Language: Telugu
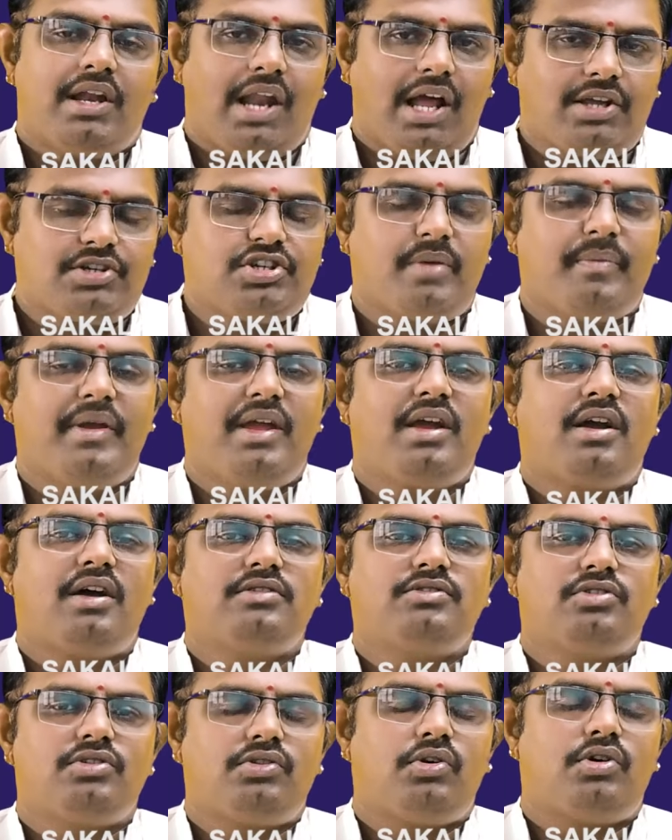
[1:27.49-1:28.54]

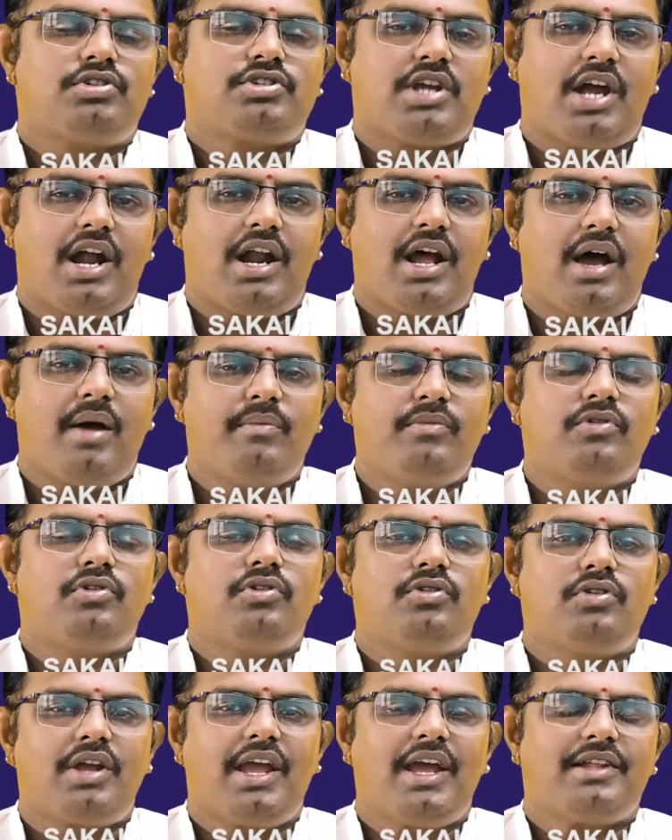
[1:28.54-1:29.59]
లక్షమేకంతు దోషాణం
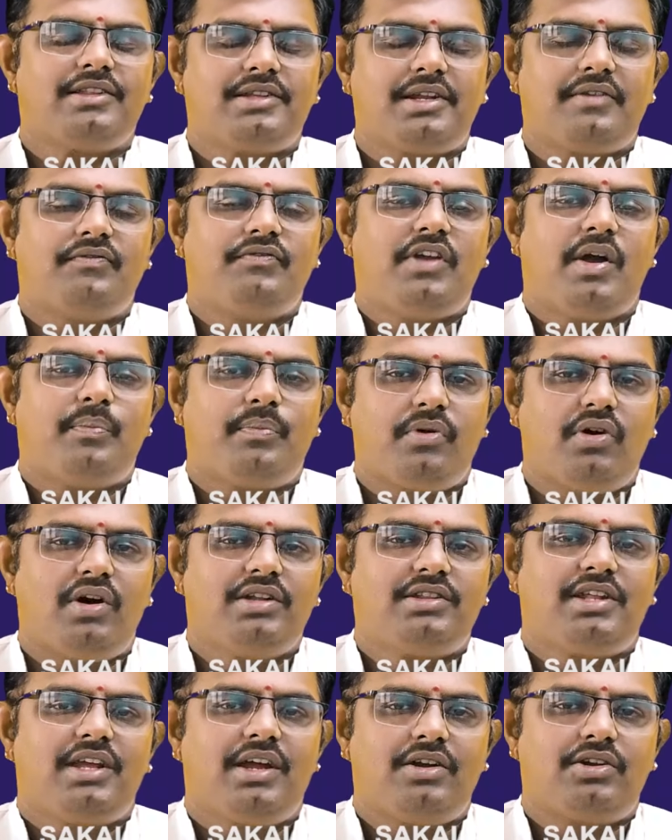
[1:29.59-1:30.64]
గురు కేంద్ర
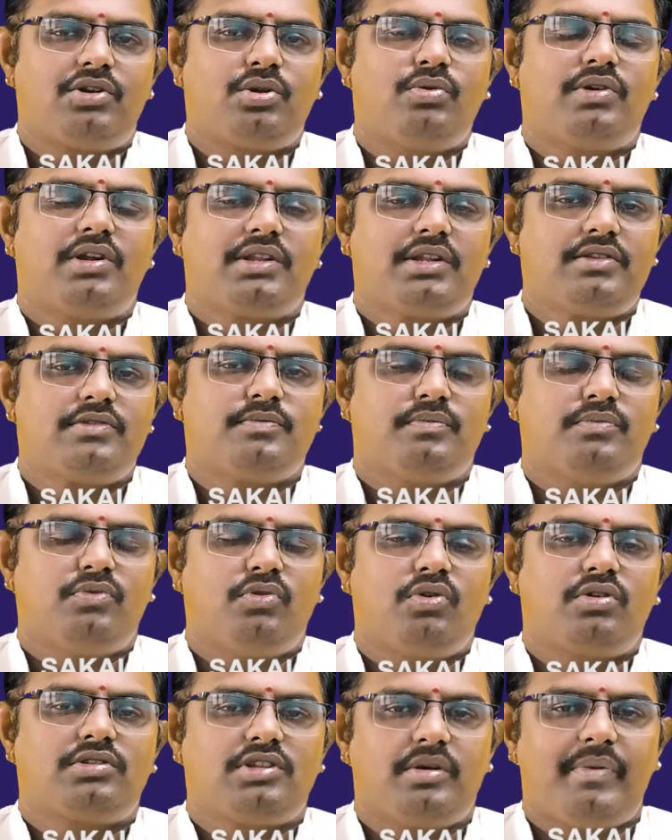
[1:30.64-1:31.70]
వ్యపోహతి అంటూ ఉన్నది
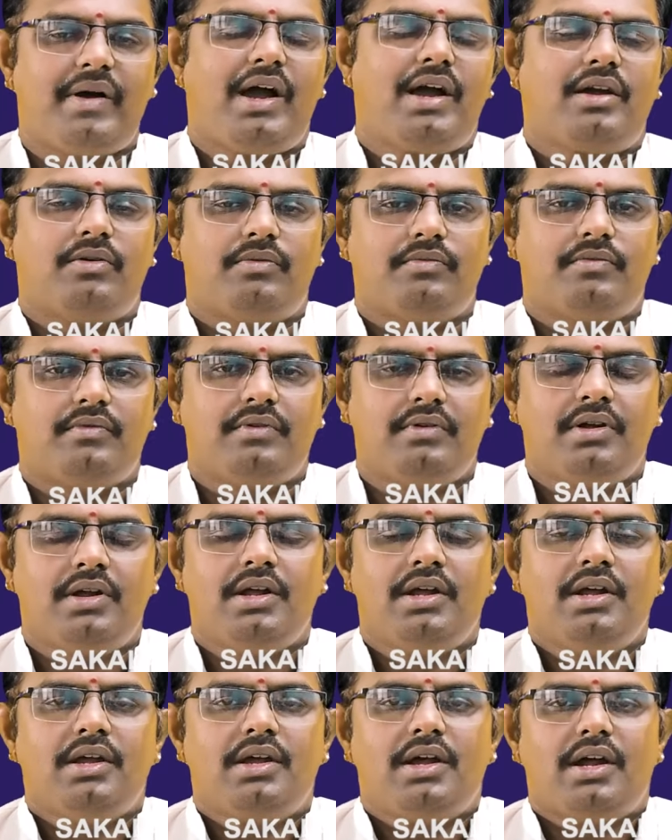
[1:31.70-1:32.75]
ముహూర్త భాగం
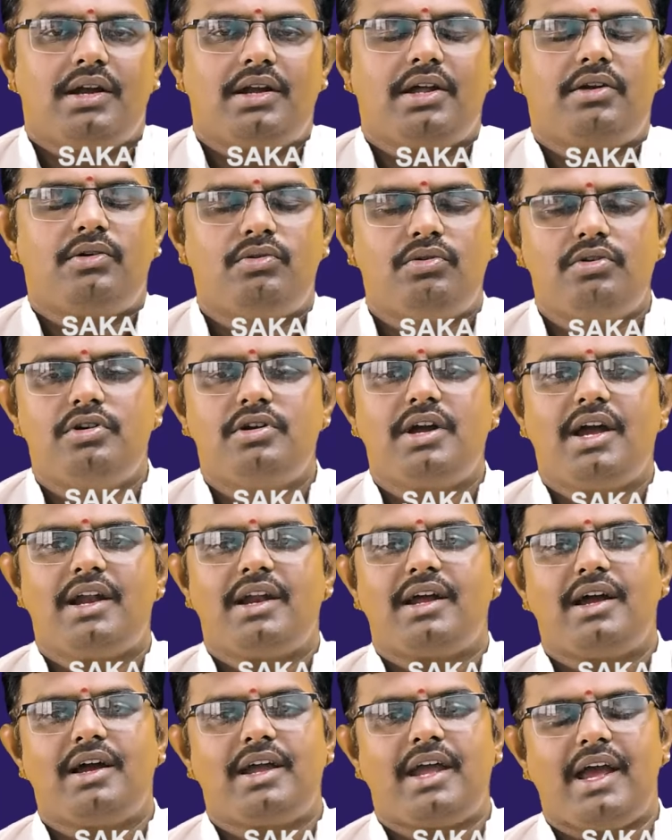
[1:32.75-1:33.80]
అంటే గురుడు
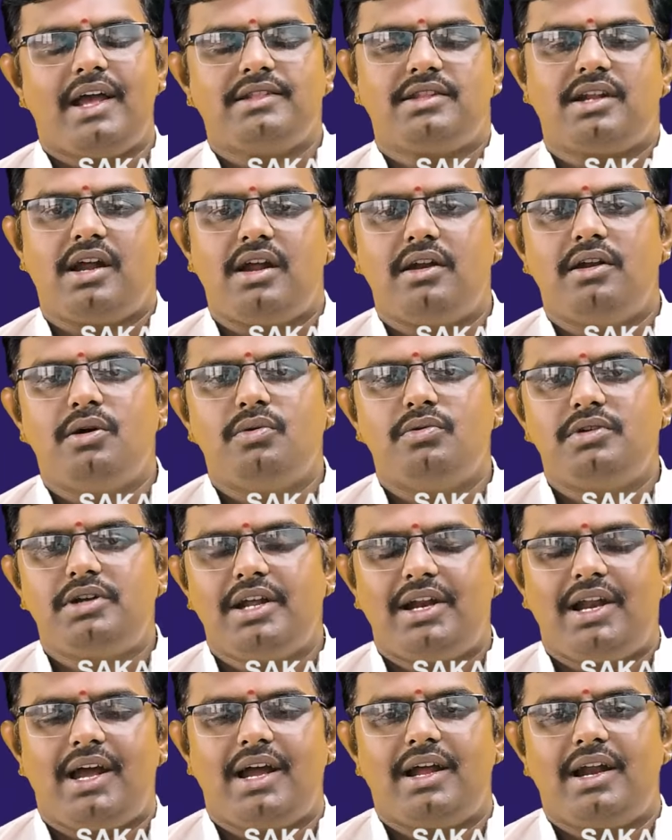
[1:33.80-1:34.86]
గనక కేంద్రాల్లో
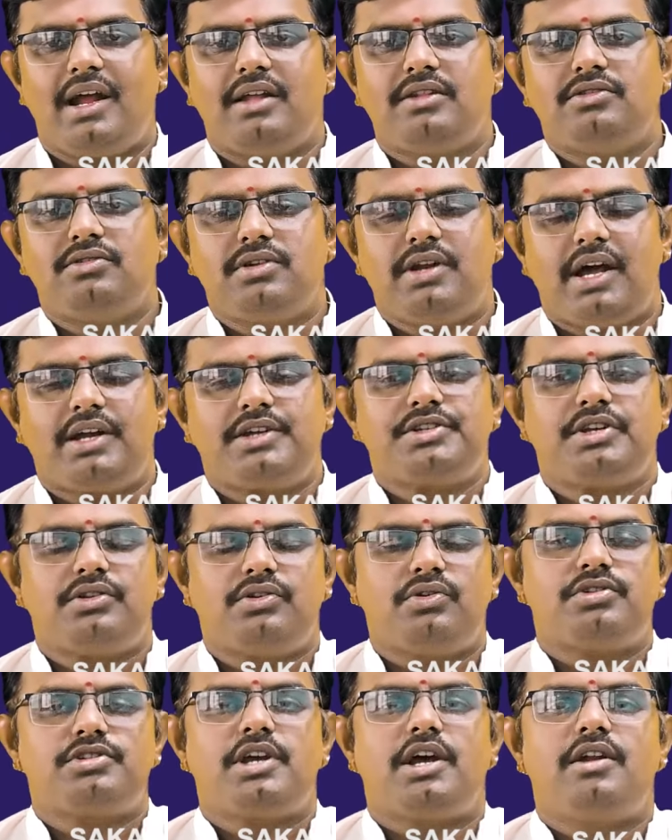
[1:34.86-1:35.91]
ఉంటే లగ్నాత్తు లక్ష
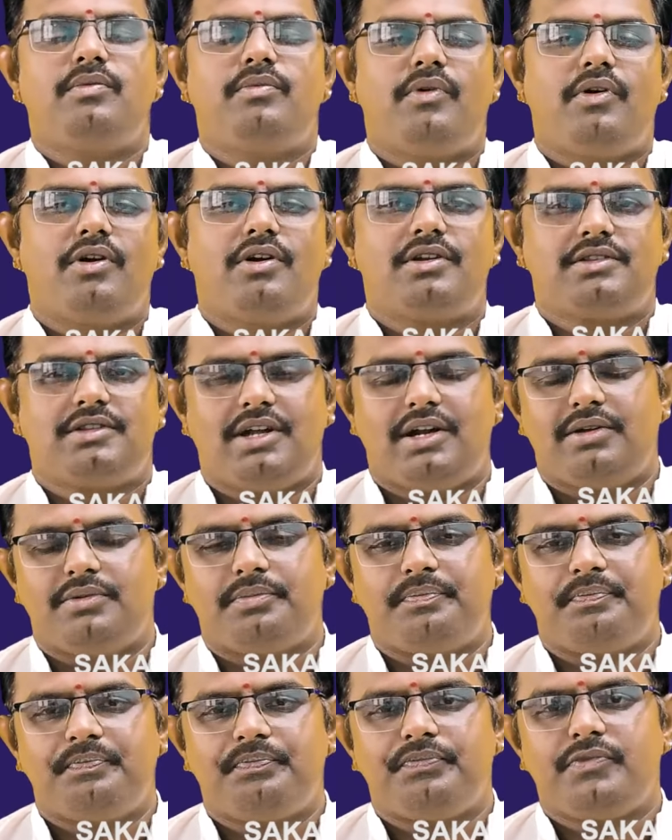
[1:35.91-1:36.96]
దోషాలు పోగొడతాడు
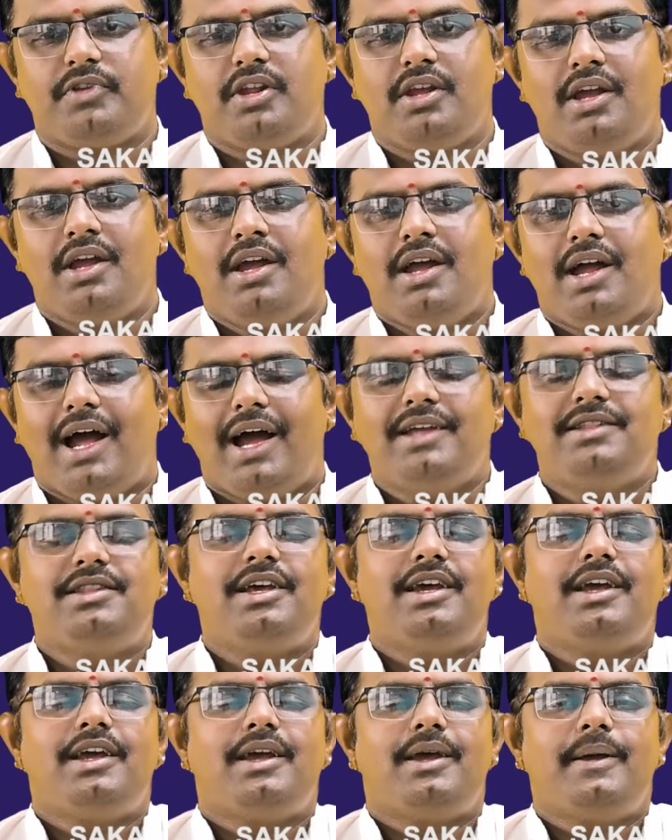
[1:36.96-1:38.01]

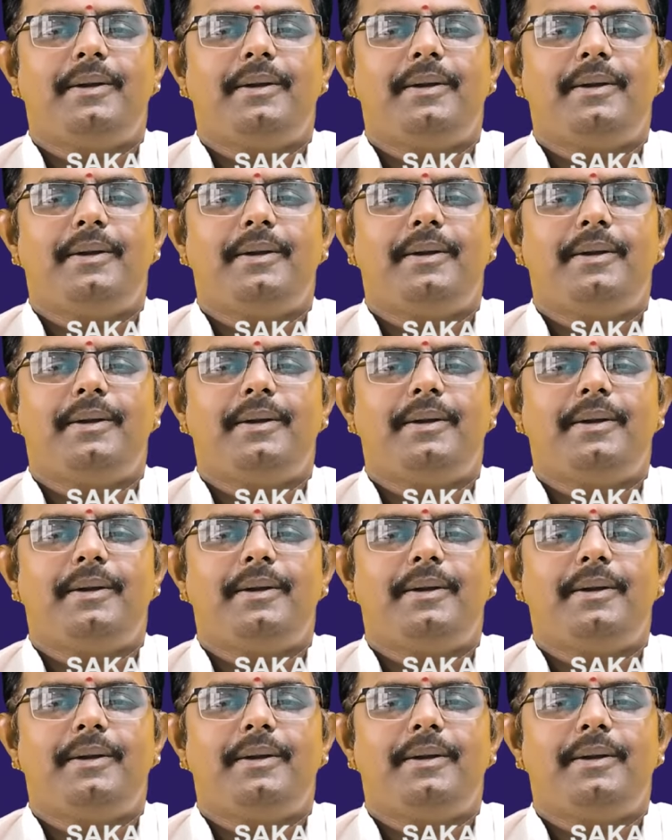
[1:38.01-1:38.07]
అయితే